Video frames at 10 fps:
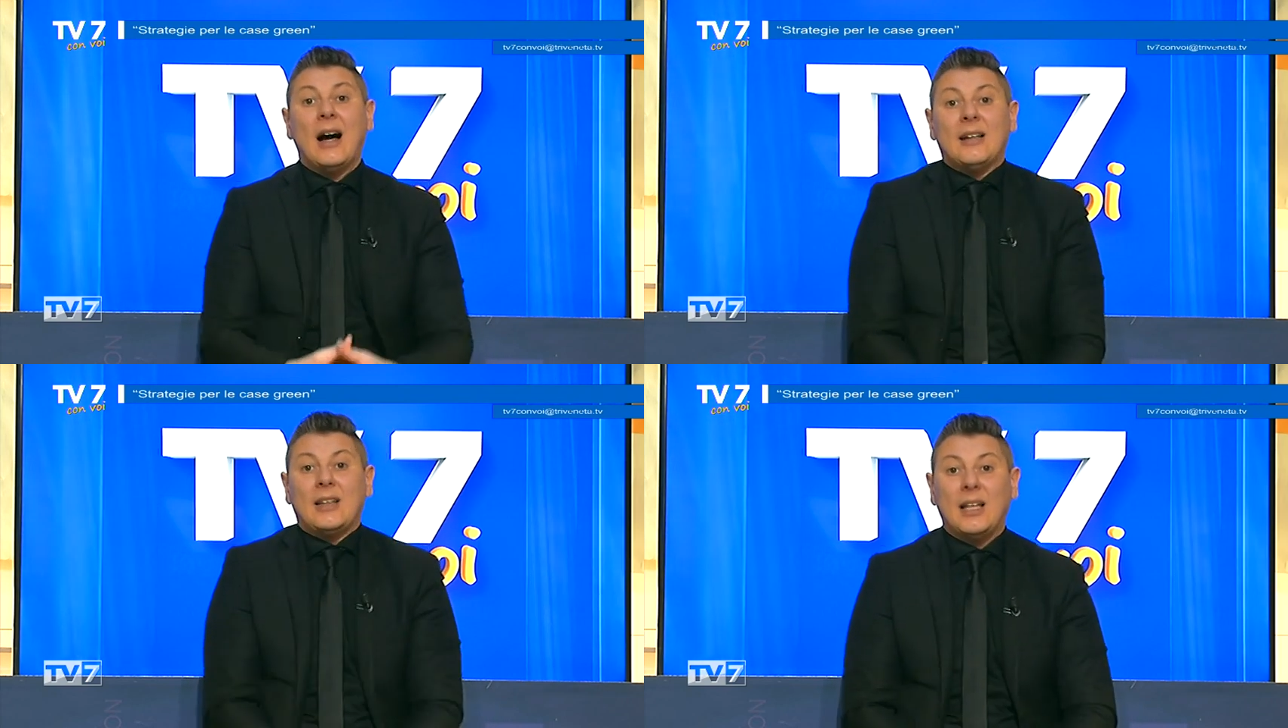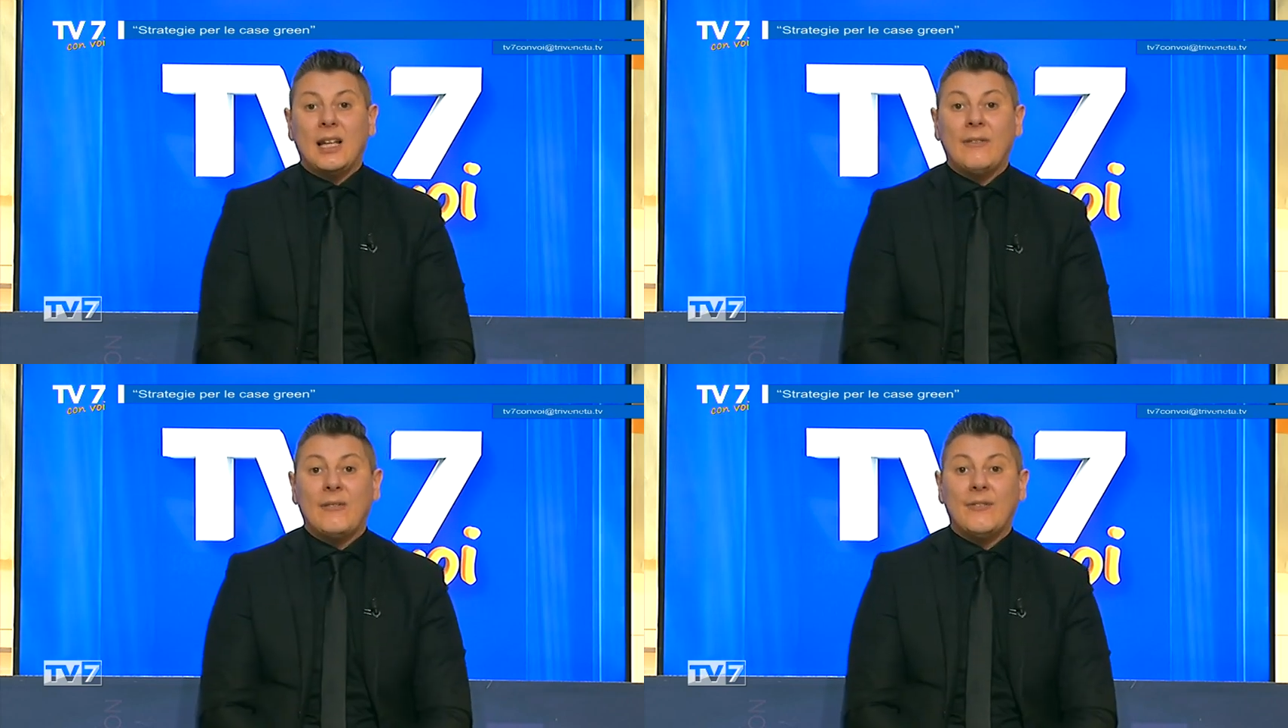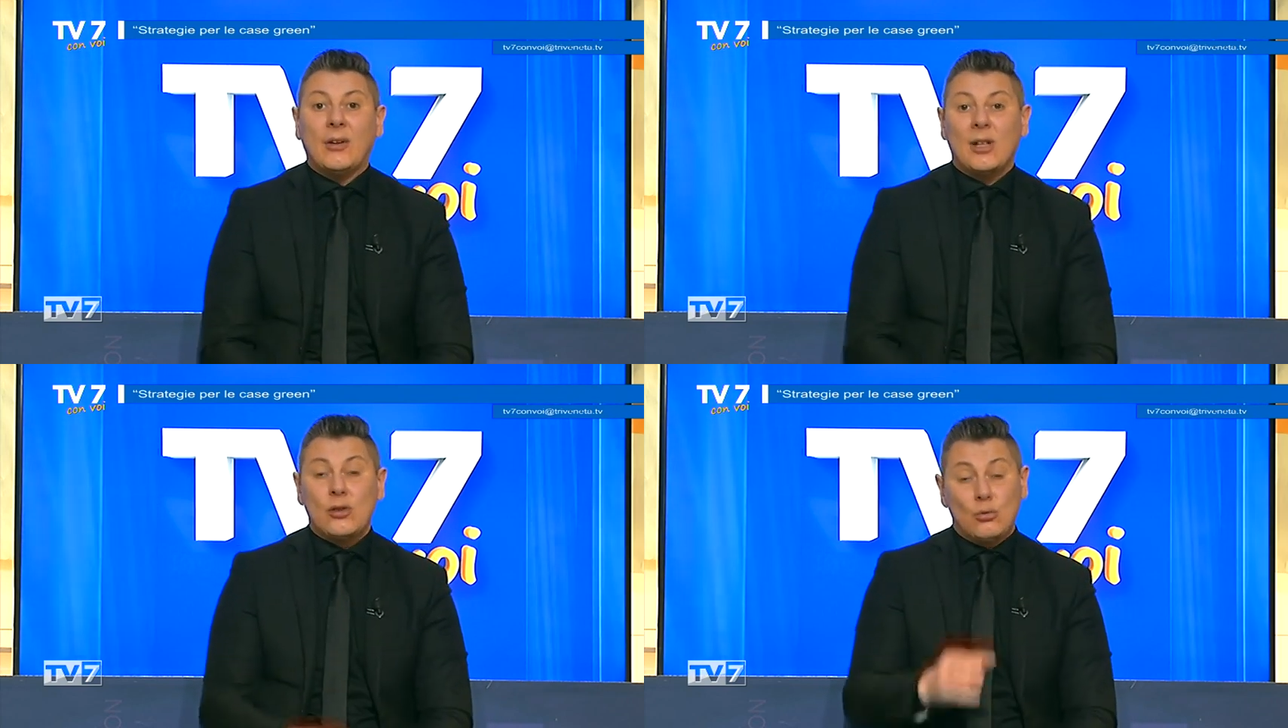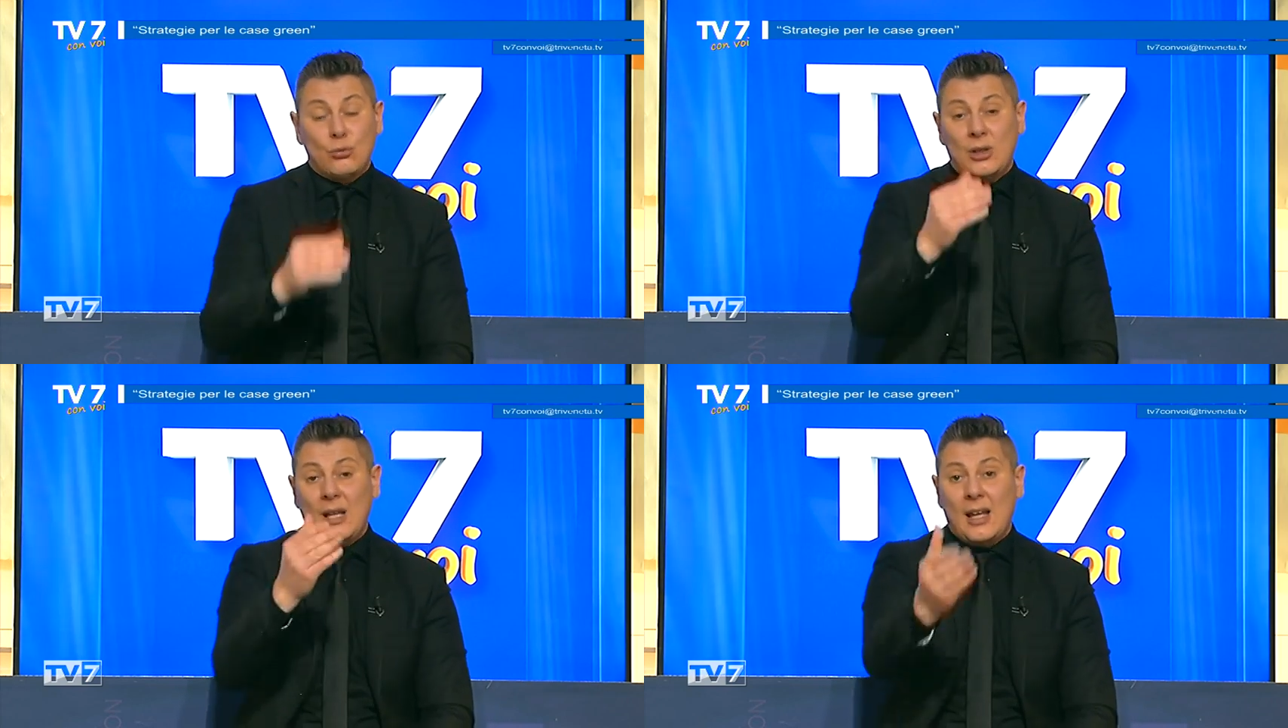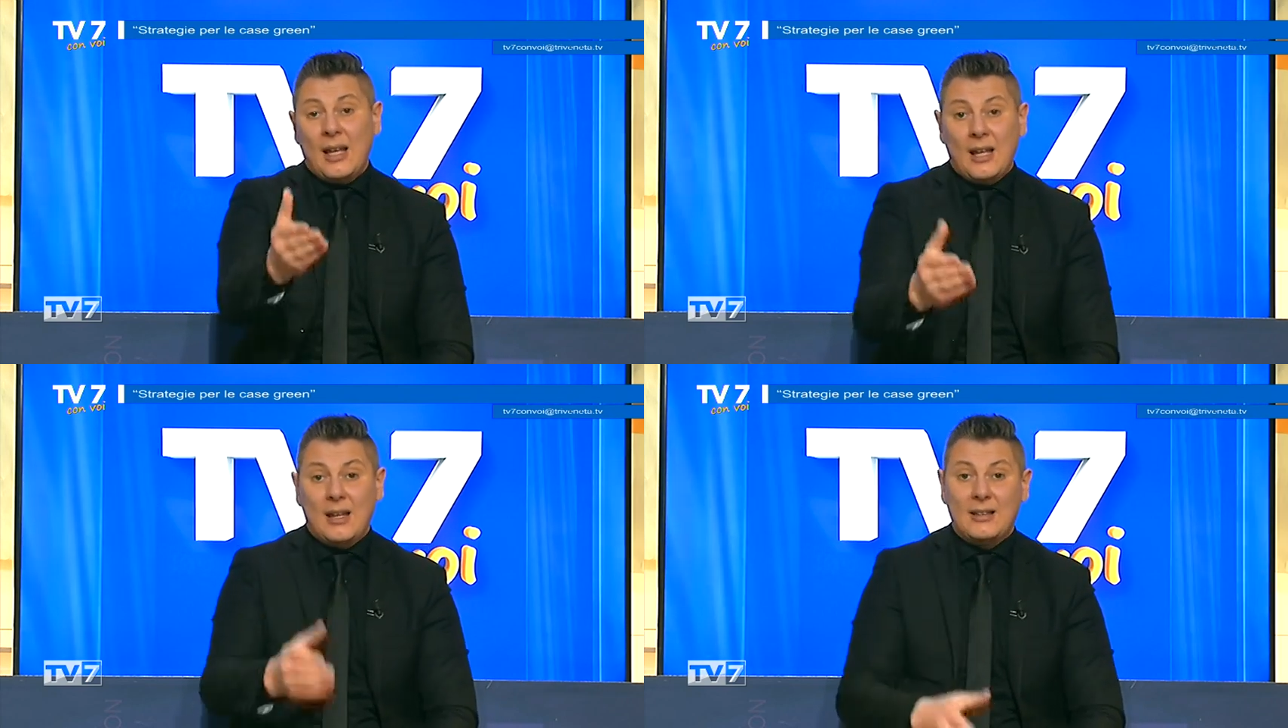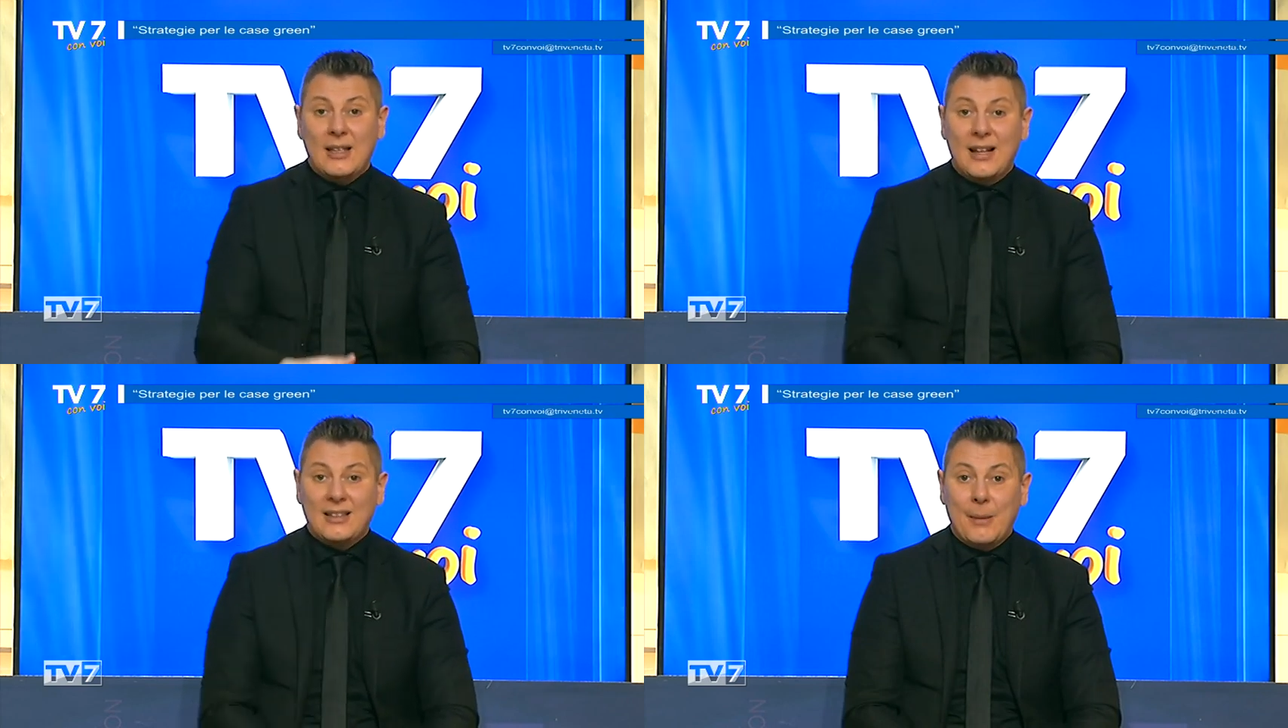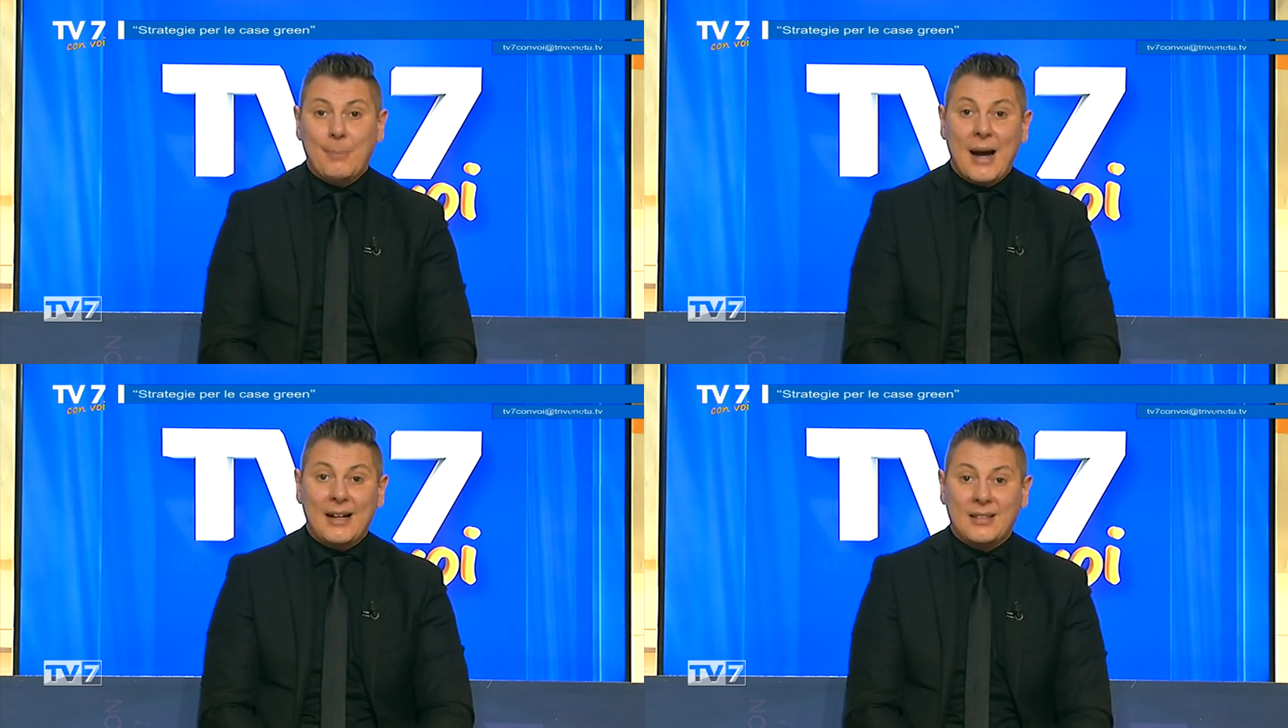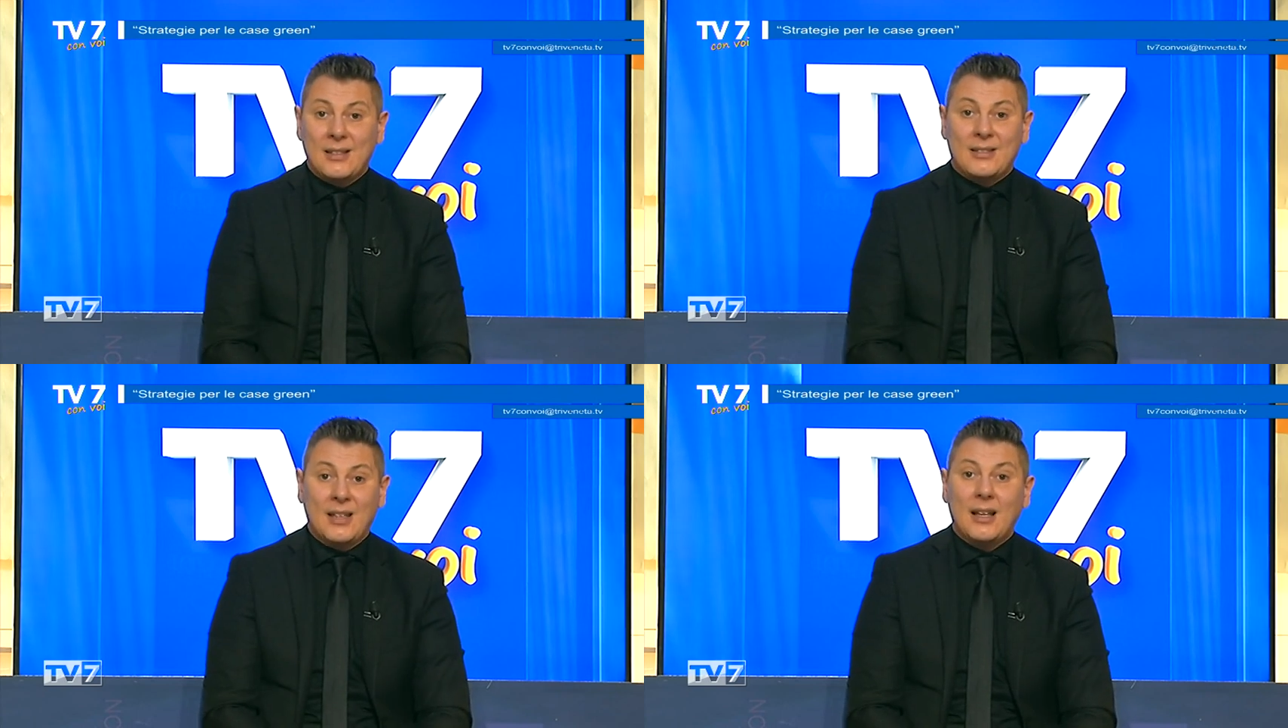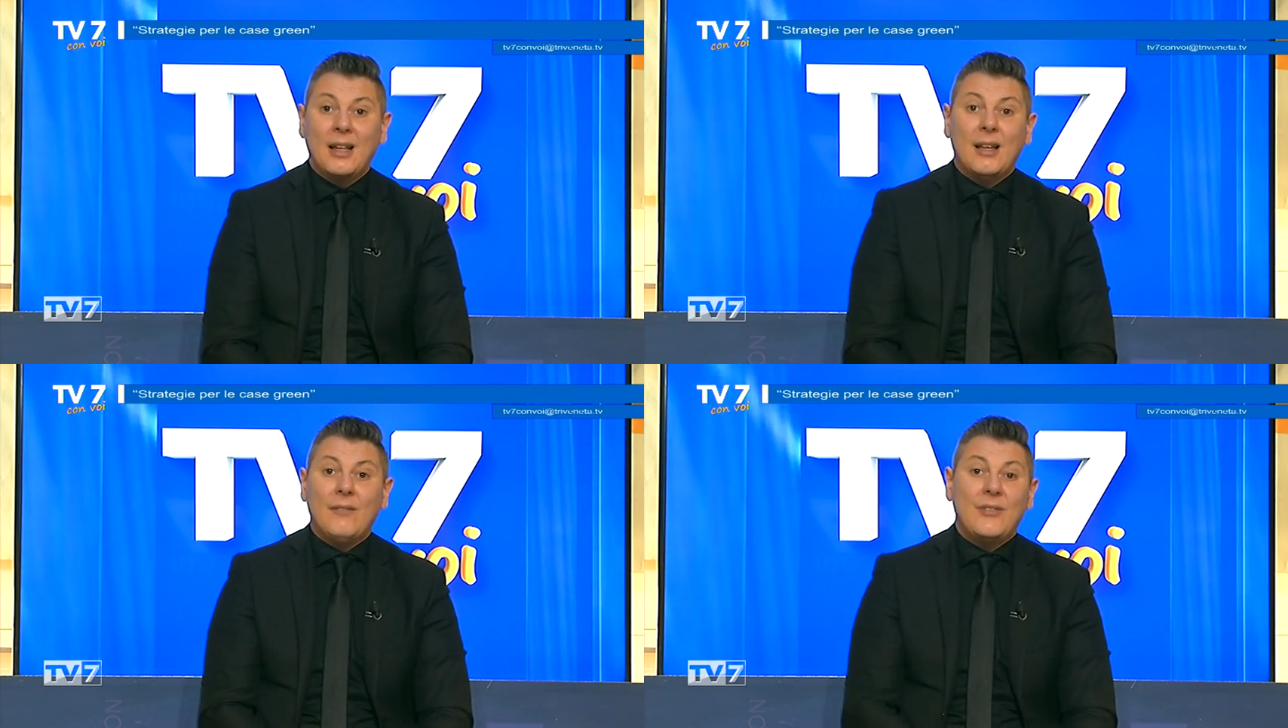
ha dei valori aggiunti e dall'altra parte se